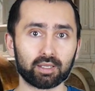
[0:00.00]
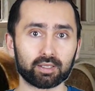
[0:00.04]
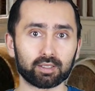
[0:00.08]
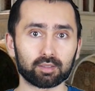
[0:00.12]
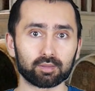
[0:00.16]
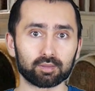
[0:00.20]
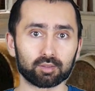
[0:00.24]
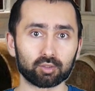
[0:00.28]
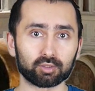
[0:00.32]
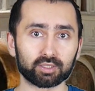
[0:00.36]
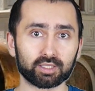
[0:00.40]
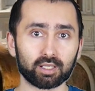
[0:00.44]

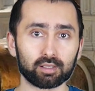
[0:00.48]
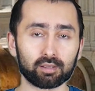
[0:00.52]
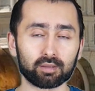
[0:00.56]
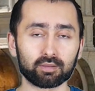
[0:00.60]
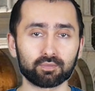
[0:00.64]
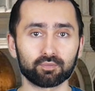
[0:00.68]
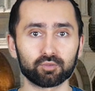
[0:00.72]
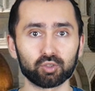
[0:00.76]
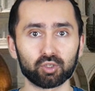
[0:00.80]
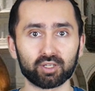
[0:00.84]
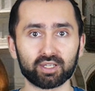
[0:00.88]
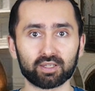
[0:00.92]

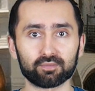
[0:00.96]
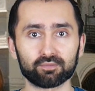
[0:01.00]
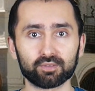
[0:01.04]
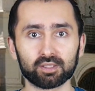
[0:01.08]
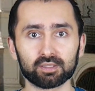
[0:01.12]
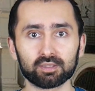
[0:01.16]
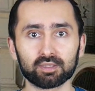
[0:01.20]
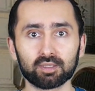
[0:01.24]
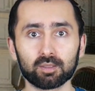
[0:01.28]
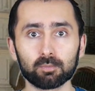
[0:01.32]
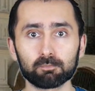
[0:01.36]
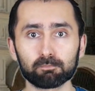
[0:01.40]
Arystoteles
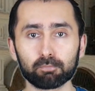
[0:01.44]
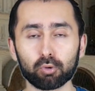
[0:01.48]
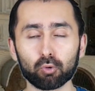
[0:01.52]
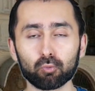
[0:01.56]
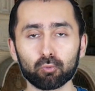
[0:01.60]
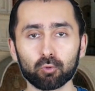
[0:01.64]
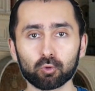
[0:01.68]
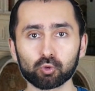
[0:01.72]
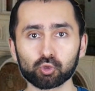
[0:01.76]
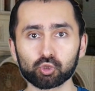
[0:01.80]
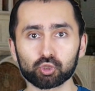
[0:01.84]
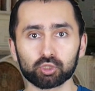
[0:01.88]
Fioravanti,
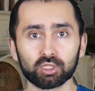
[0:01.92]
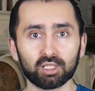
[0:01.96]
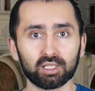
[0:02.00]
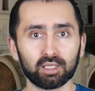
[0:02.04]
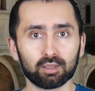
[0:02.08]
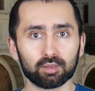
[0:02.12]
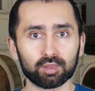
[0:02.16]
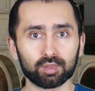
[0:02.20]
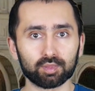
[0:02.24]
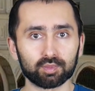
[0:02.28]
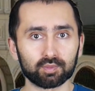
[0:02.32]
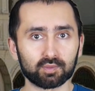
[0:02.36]

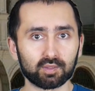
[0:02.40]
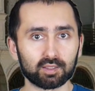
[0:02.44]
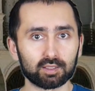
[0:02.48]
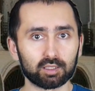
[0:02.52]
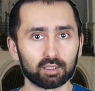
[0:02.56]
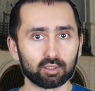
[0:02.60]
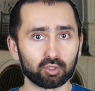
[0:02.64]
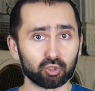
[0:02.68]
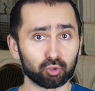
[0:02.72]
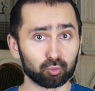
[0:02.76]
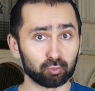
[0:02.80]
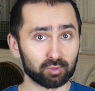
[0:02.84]
połączyli
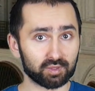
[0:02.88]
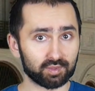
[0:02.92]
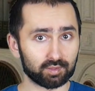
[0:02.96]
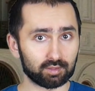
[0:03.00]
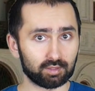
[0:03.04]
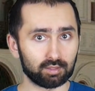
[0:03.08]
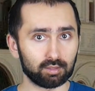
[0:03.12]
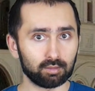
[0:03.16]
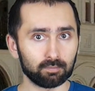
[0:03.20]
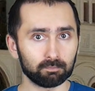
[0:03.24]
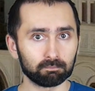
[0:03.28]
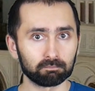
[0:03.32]
styl
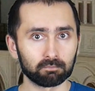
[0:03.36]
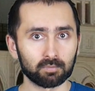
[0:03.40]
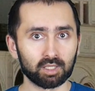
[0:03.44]
ruski,